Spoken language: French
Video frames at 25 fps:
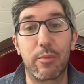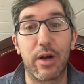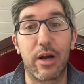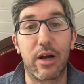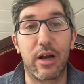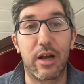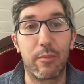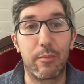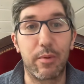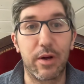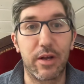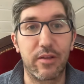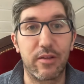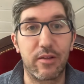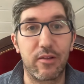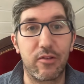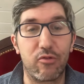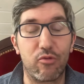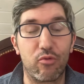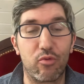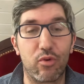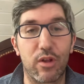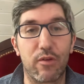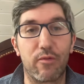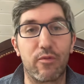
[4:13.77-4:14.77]
par
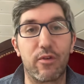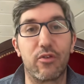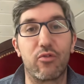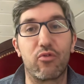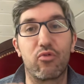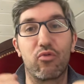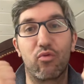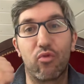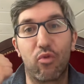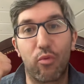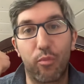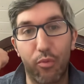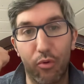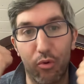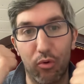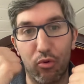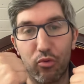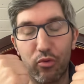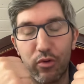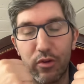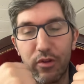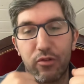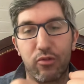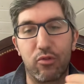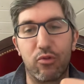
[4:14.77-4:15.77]
répartition qui fait souvent
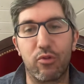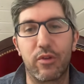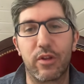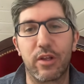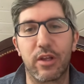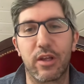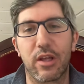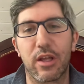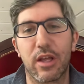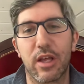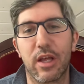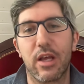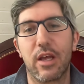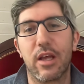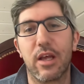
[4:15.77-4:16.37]
beaucoup discuter,